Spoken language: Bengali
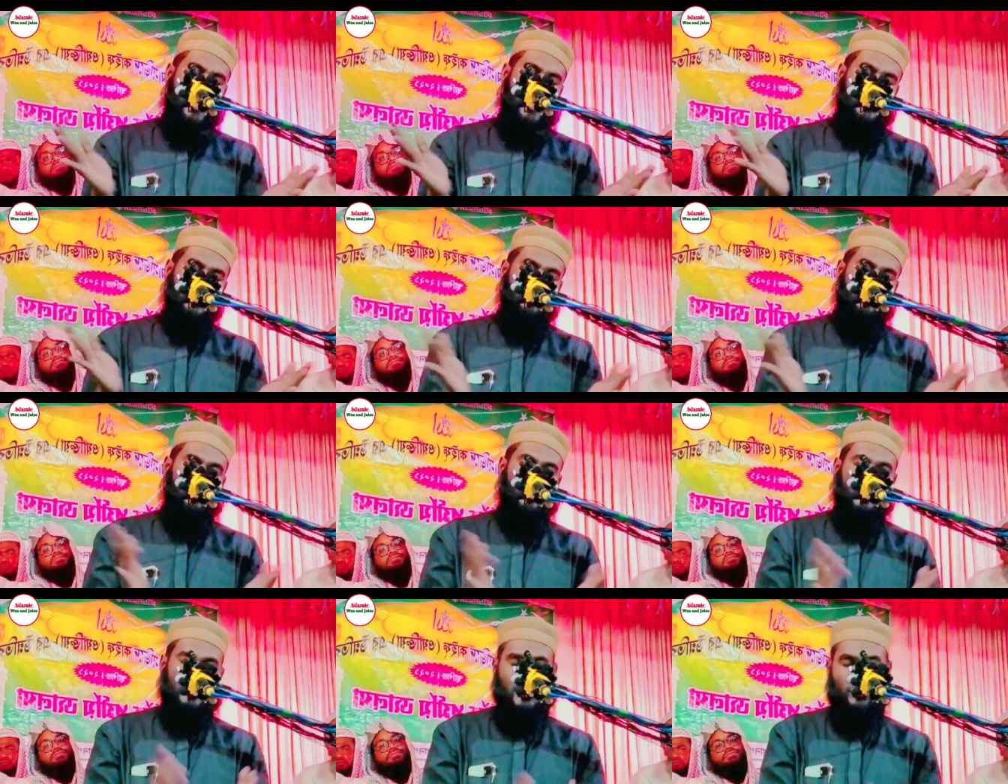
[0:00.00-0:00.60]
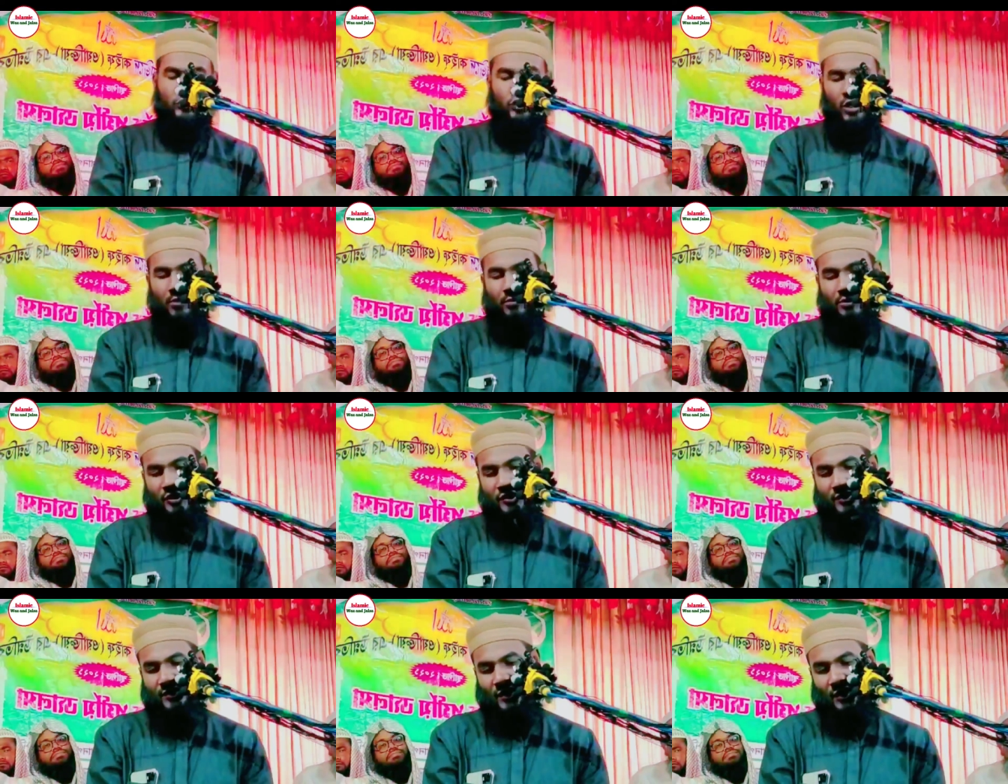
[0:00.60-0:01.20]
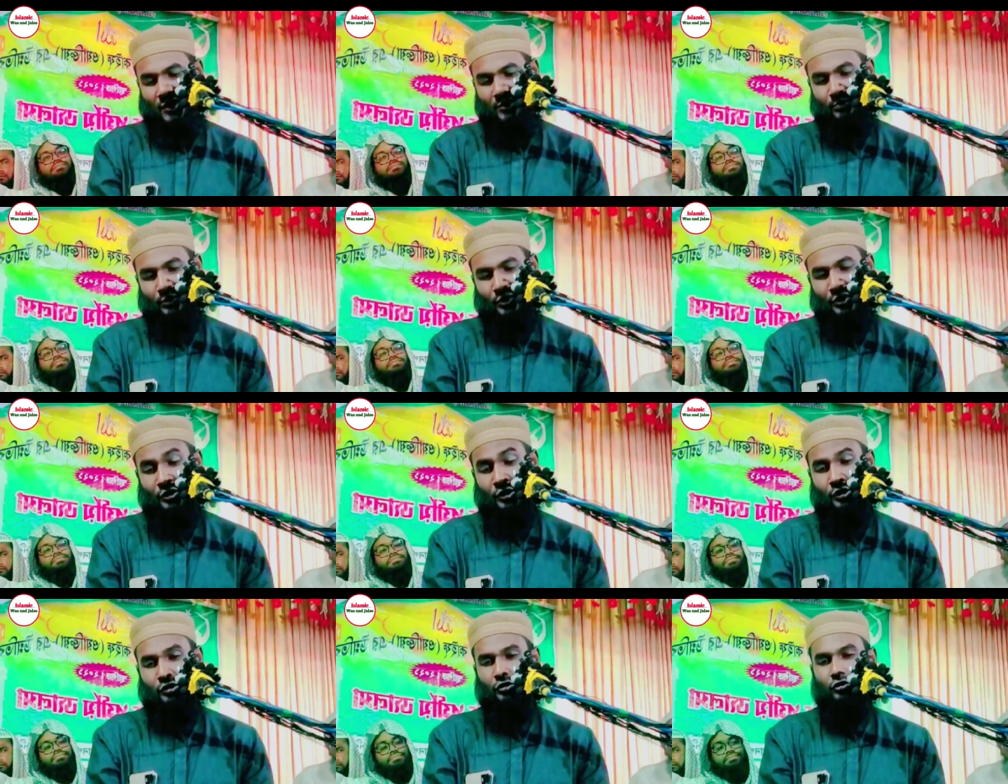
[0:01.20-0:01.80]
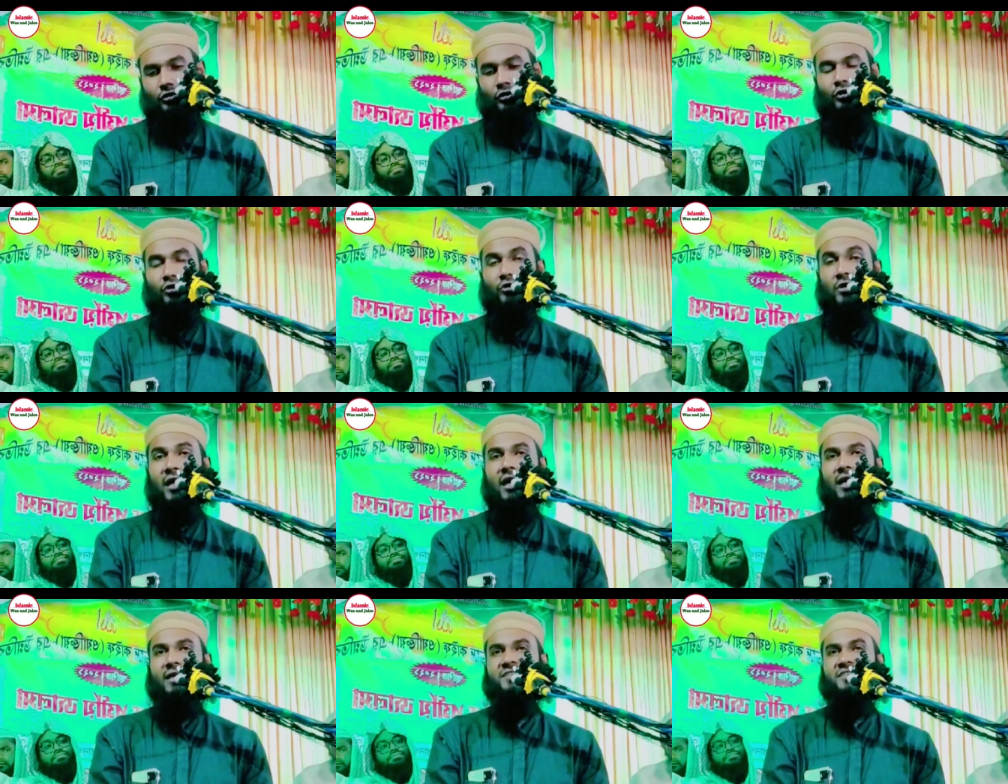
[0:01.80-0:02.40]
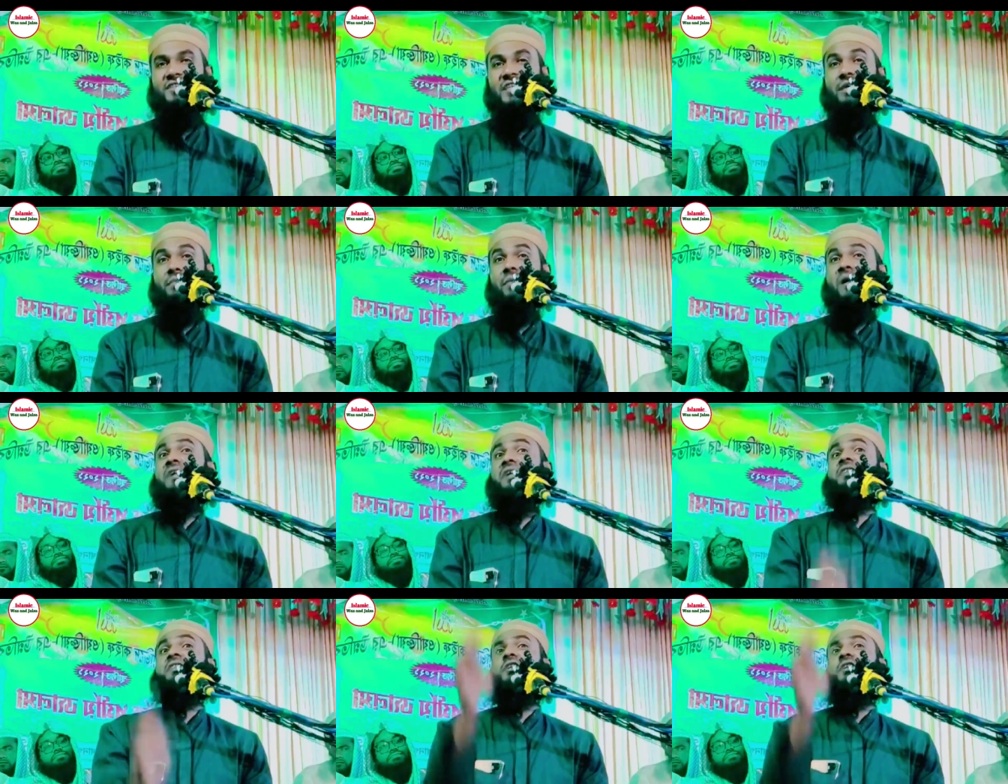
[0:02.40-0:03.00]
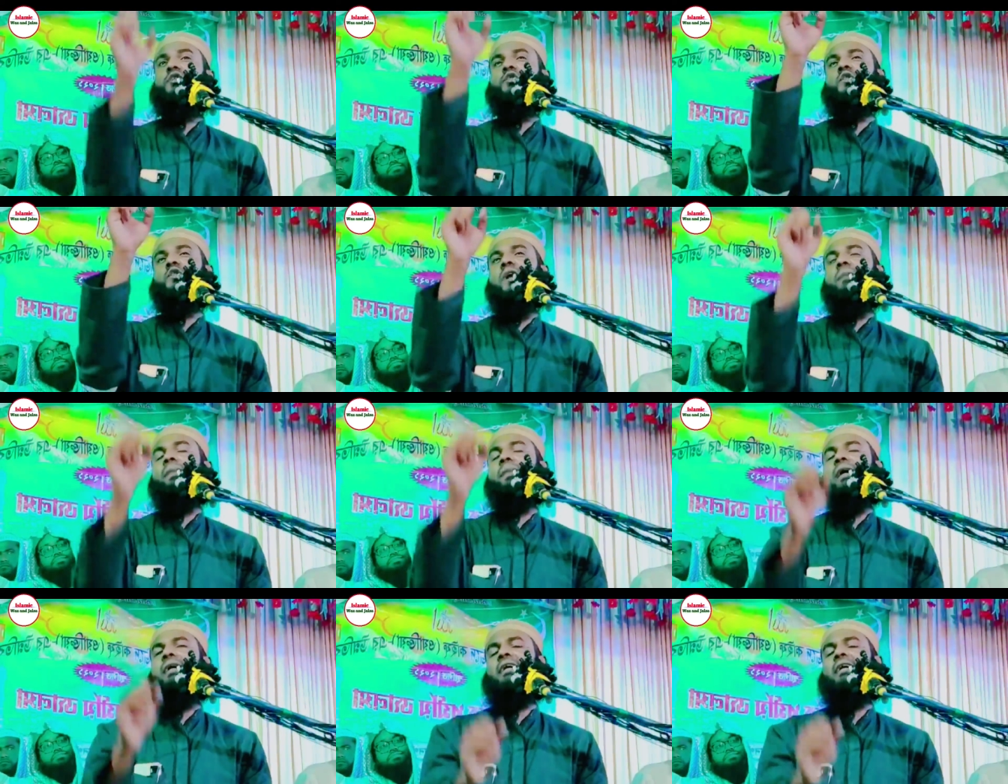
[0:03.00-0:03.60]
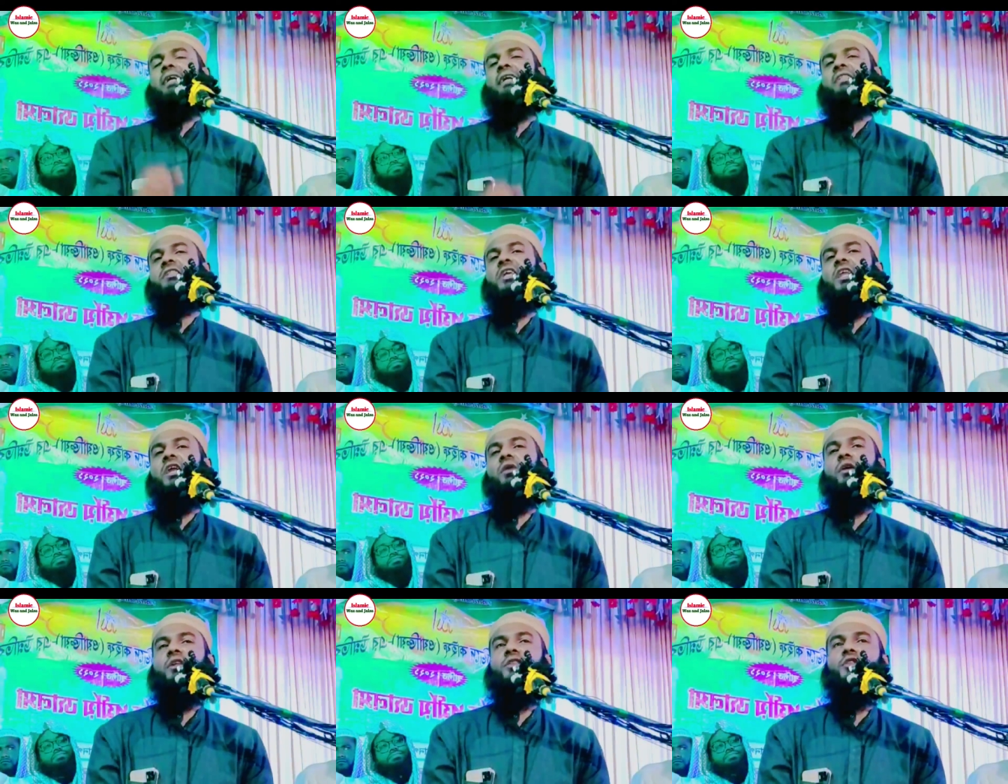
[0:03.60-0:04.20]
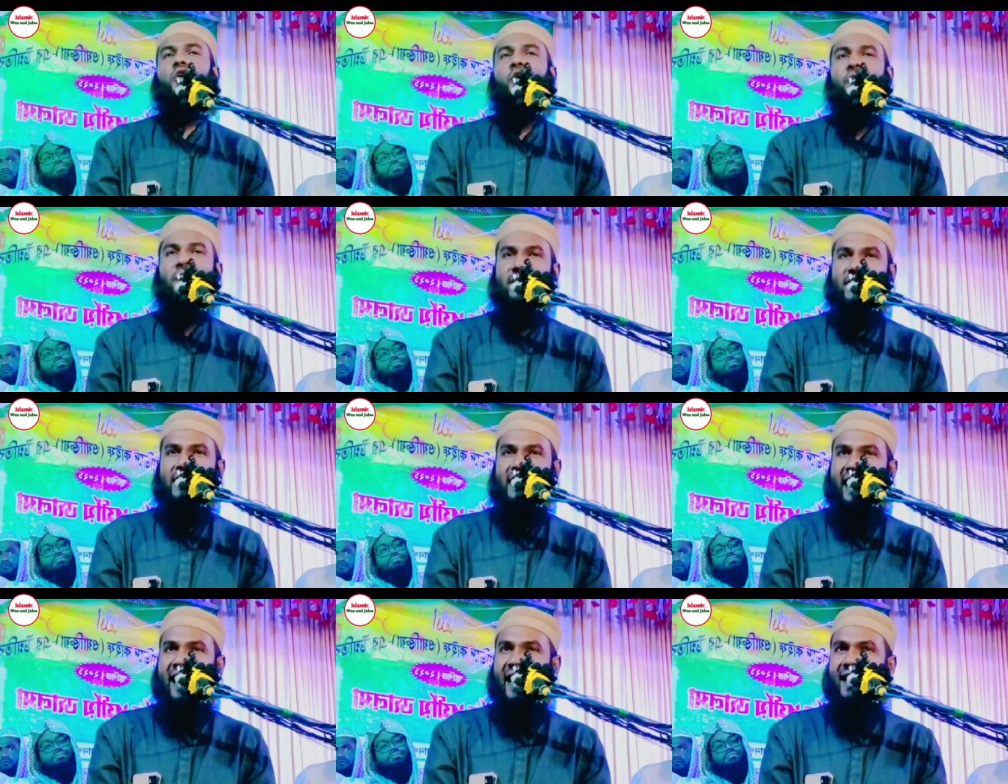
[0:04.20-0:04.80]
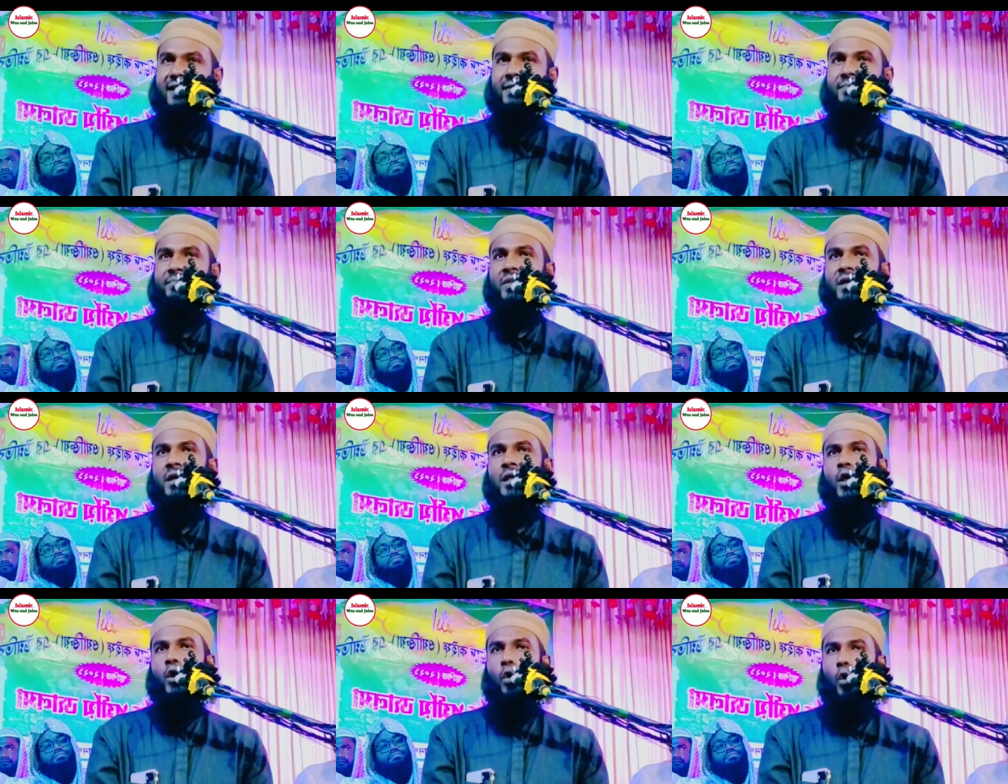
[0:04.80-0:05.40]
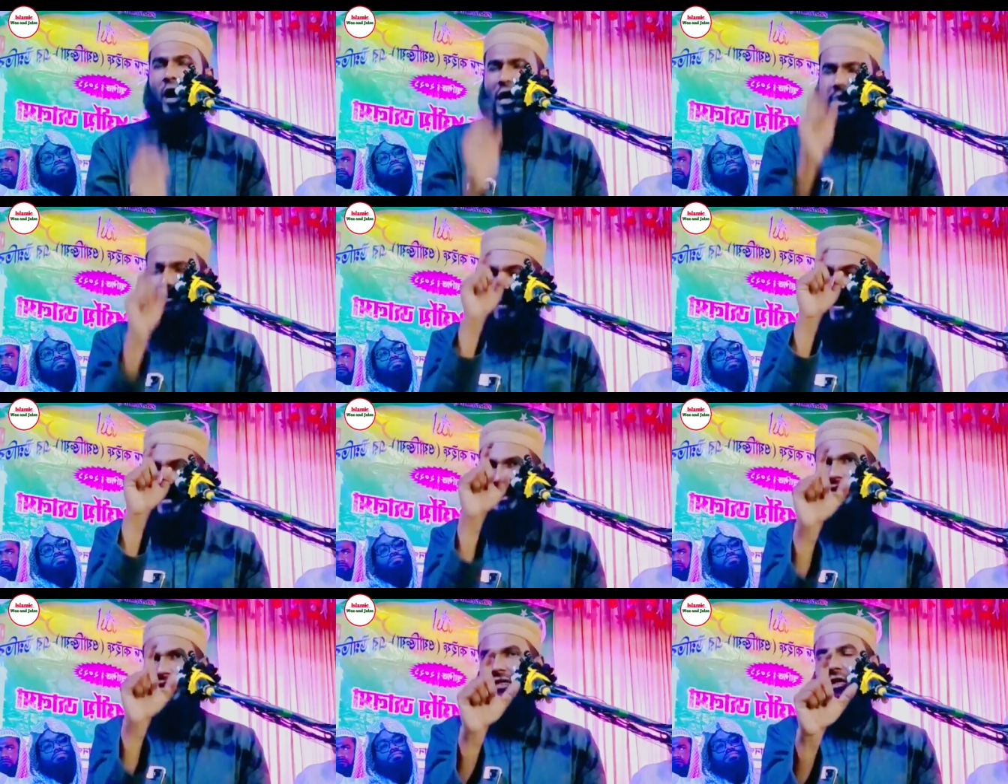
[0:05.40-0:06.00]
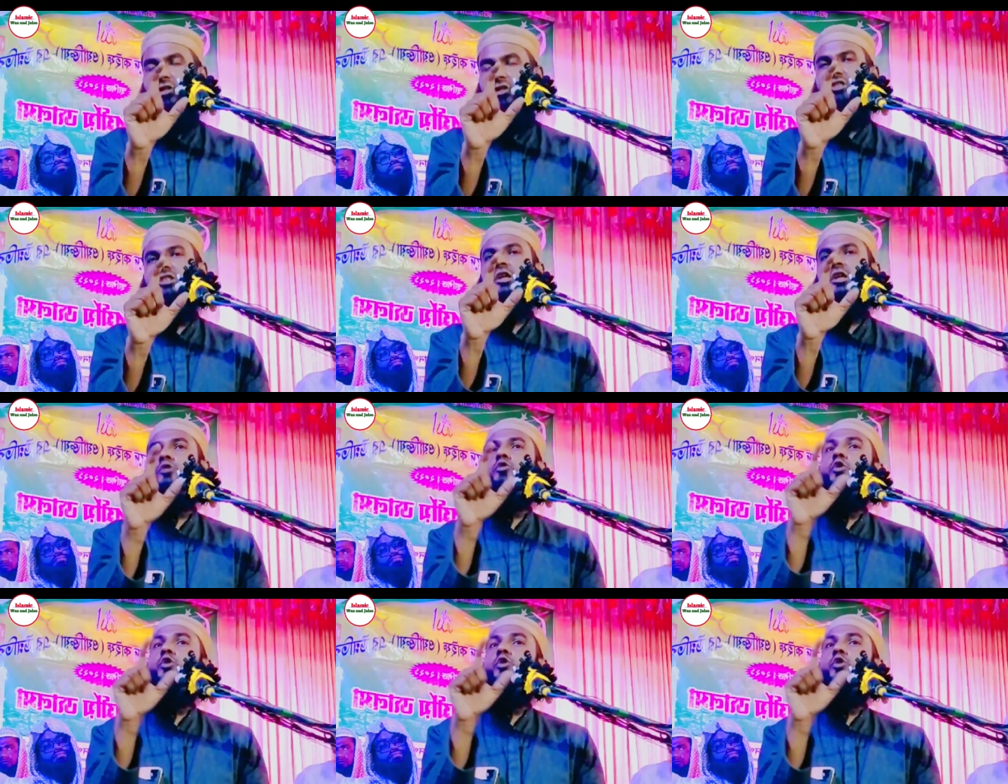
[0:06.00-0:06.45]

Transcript: বাড়িগুলোকে কবরস্থানে পরিণত করো না যে বাড়িতে সুরা বাকারা তেলাওয়াত হয় না ওই বাড়িটা হচ্ছে